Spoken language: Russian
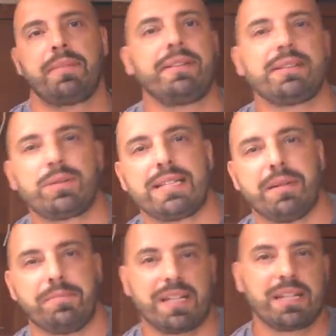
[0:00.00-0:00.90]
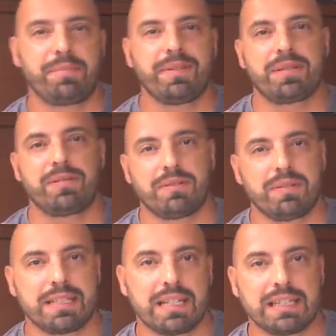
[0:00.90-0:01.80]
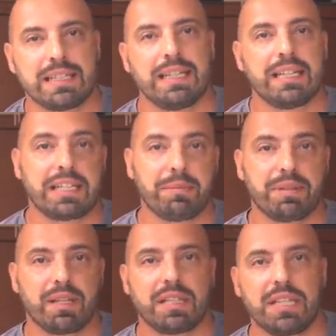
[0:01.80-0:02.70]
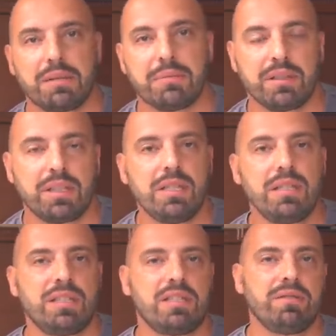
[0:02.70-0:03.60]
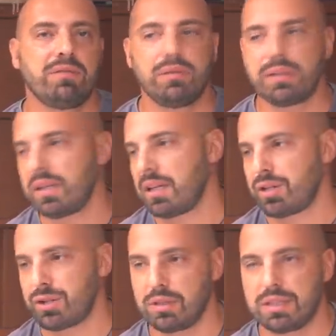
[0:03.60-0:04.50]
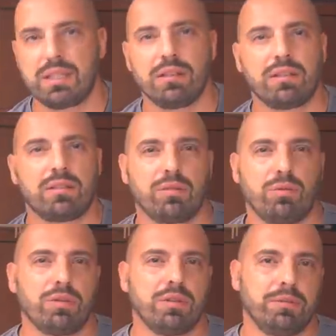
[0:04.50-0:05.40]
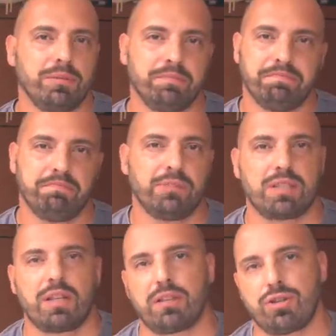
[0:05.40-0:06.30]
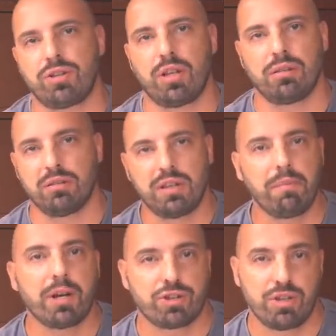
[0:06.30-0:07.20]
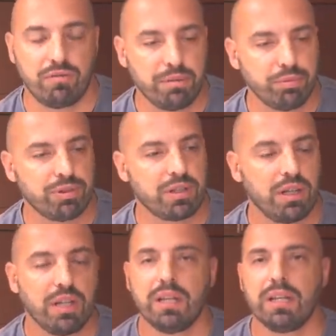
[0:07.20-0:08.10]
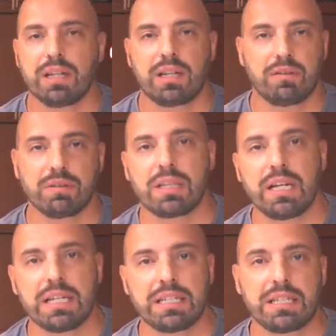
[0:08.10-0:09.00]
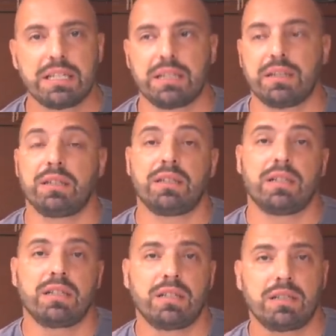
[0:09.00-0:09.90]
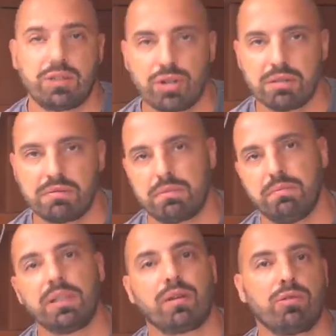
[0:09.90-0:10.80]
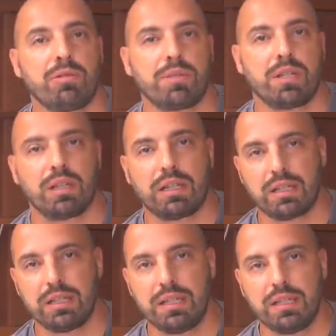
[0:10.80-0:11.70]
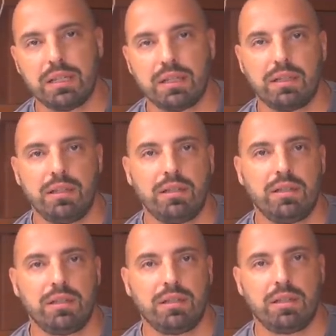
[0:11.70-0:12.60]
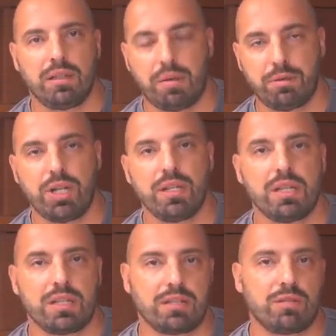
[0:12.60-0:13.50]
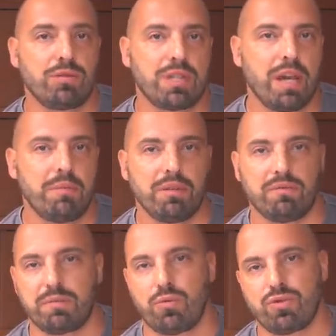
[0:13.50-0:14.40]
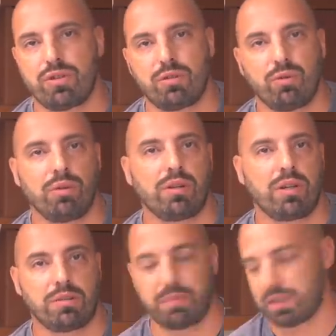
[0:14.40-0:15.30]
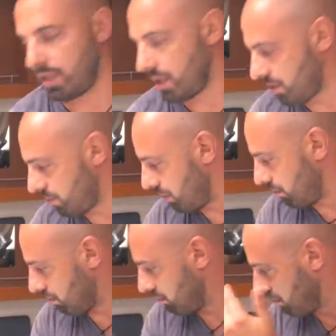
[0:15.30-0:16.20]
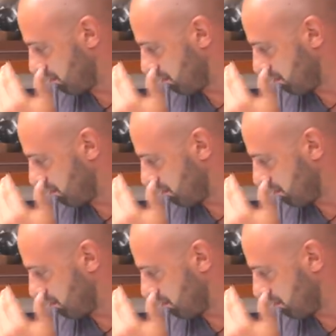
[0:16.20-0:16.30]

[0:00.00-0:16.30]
Привет, друзья! Я рад приветствовать вас на канале Капитан Герман. И сегодня я решил сделать такой достаточно домашний выпуск. Как вы знаете, э, сейчас мы находимся на карантине, и общение с друзьями возможно только посредством